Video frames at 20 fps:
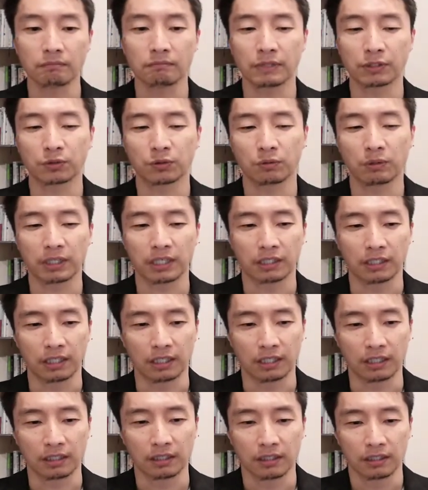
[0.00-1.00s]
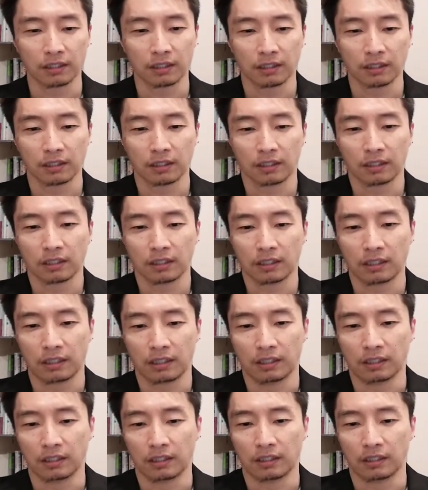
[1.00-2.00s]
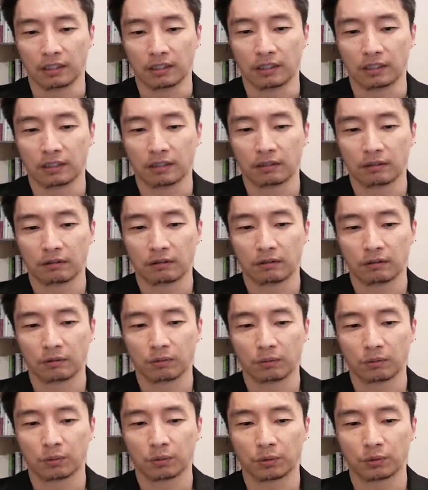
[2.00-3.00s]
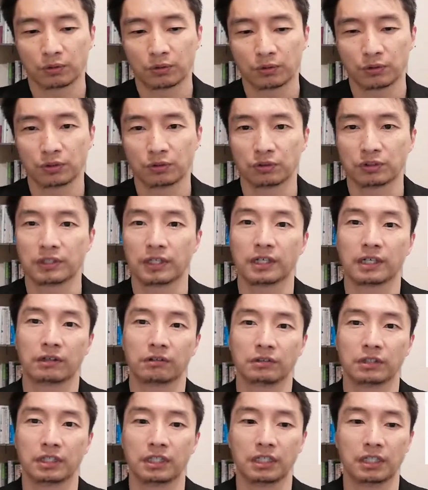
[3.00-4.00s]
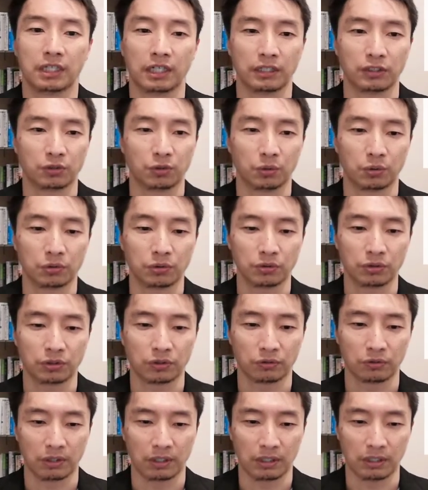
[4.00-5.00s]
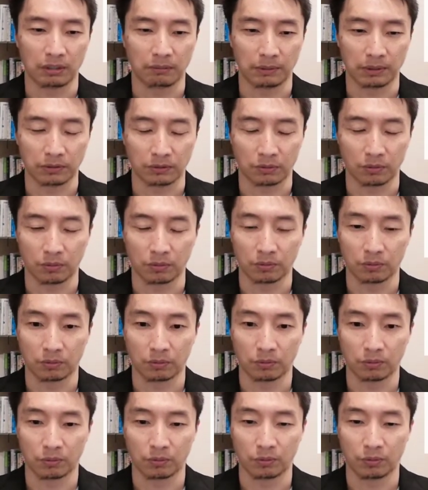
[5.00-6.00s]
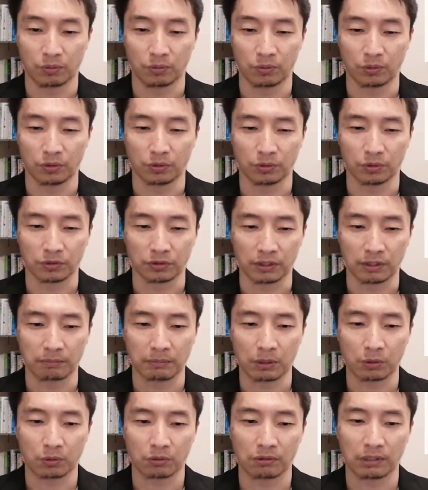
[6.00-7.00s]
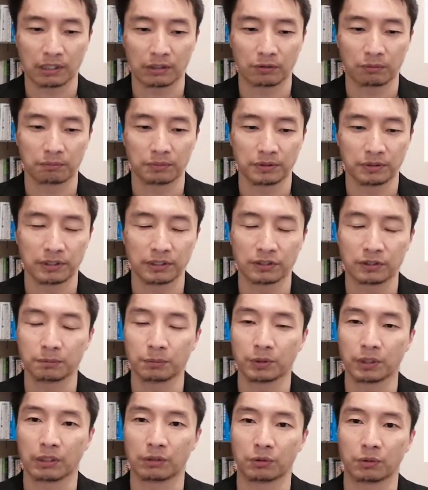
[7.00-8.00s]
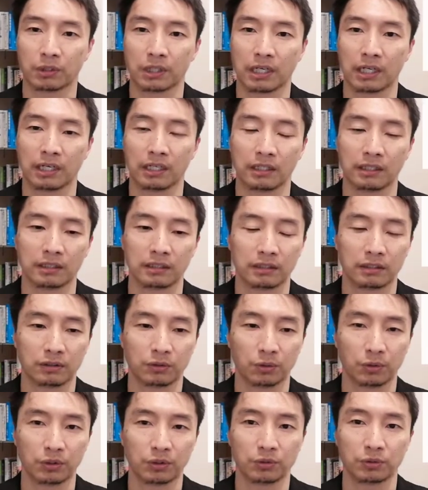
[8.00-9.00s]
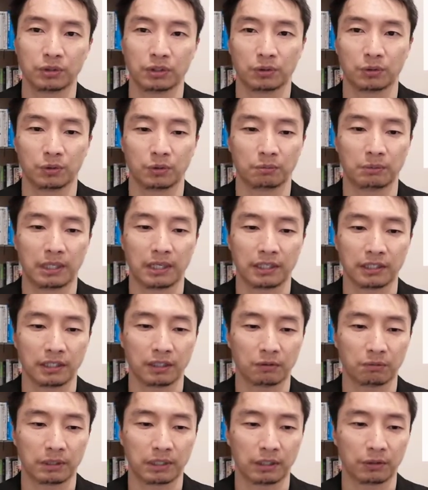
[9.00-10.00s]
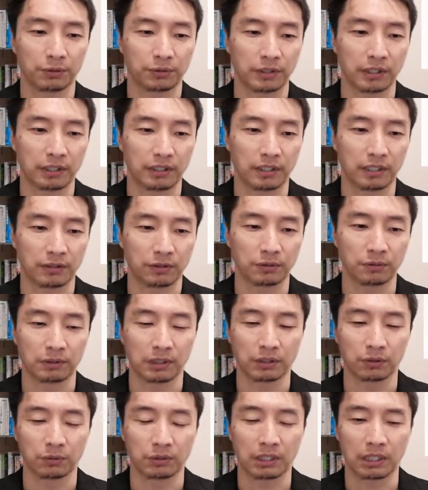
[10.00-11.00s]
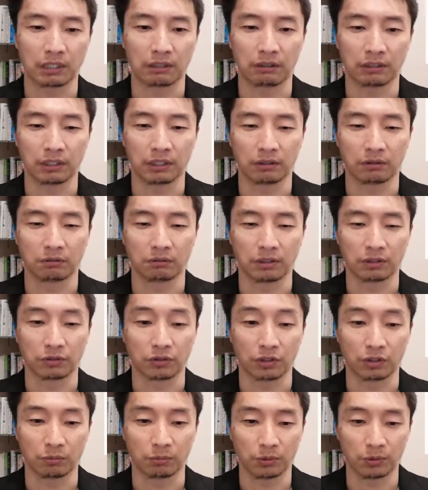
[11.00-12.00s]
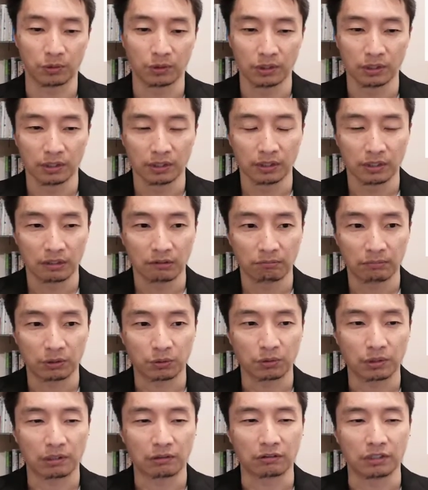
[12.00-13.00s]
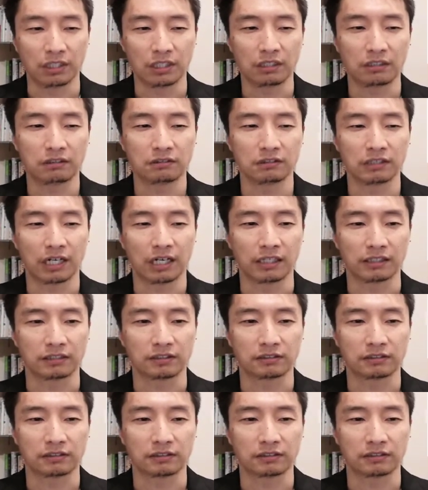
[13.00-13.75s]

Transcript: まあそういうわけで、えー、この数字を正確に理解しておく必要がありますと。いうことですね。まあ、これはあのビジネスモデルとか、どういうふうにこのマーケティングパネルを設計するかによって変わってくるんですけれども、まあ、とにかくいくら